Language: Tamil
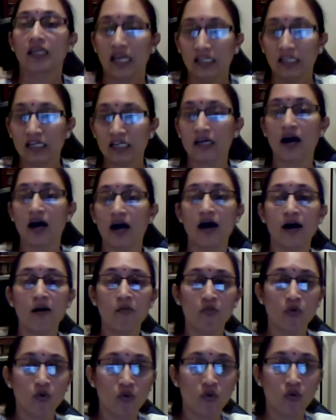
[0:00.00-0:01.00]
எதுக்காக
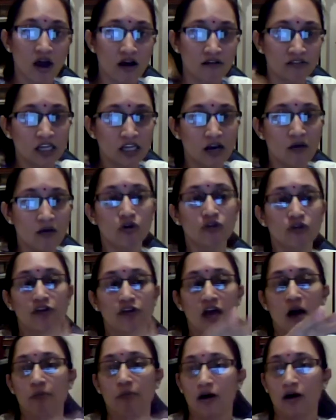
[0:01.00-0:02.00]
மூணாவதா ஒரு
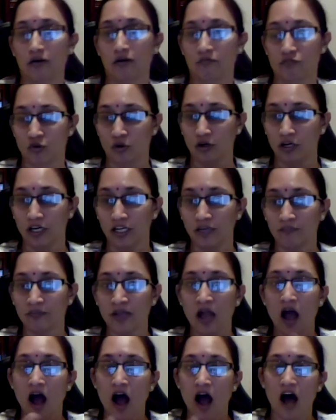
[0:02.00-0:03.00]
வியாபாரம் சொல்லி
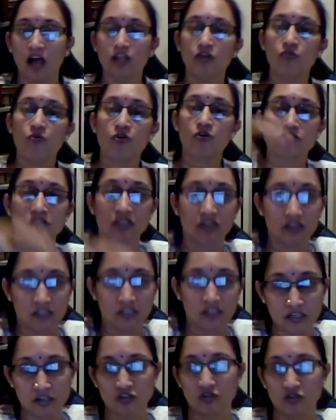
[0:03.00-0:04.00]
அது
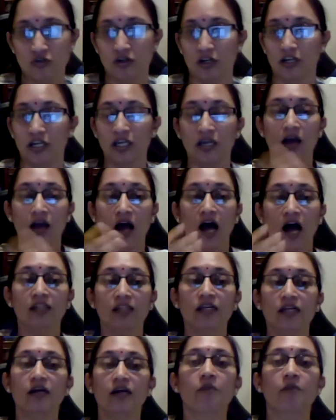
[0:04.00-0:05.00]
வசத்தின்னு சொல்லி
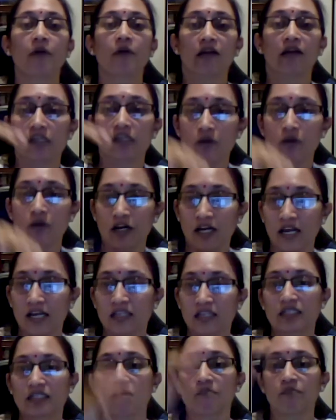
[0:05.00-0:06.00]
அதுக்கு பலவிதமான
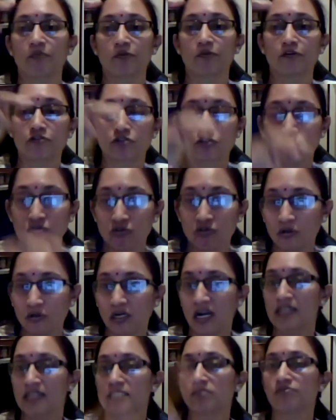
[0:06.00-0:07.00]
எக்ஸாம்பிள்ஸும்
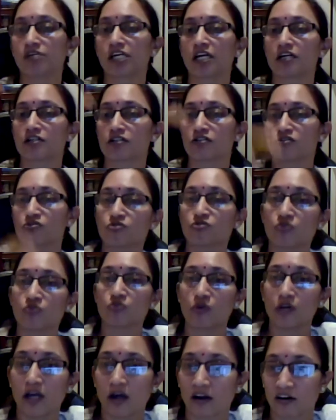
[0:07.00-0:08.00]
கிளாசிபிகேஷன்ஸும்
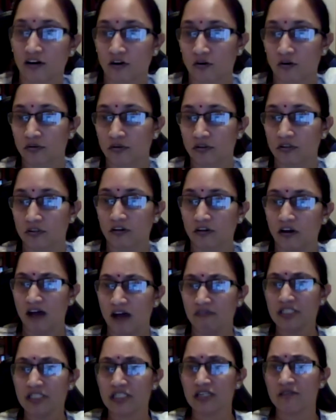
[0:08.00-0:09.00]
சொல்லி ஆகணும்
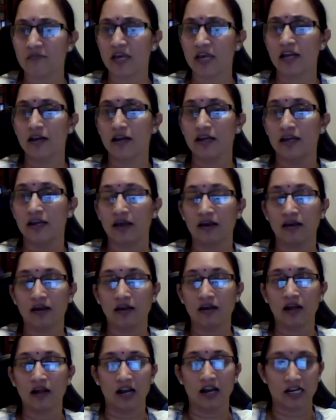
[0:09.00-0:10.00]
அவசியமே இல்லையே
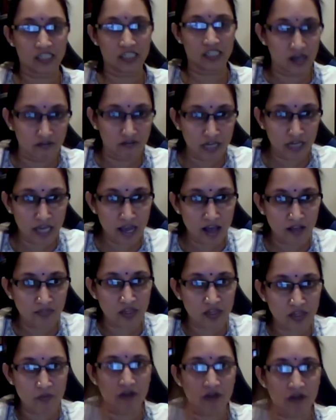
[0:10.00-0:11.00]
லக்ஷணாவிலேயே
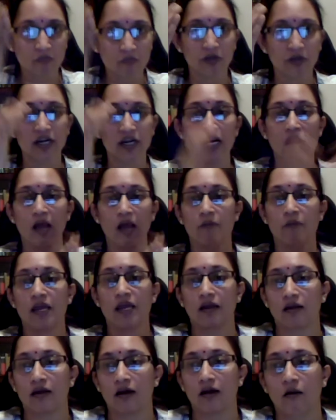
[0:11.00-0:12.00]
அந்தர்பாவம் பண்ணிடலாமே
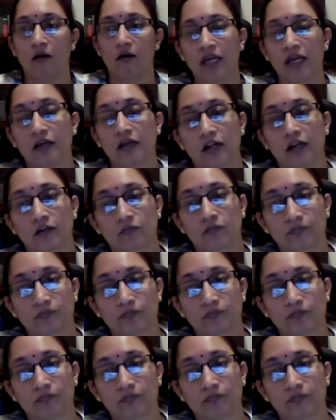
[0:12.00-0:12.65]
அப்படிங்கிற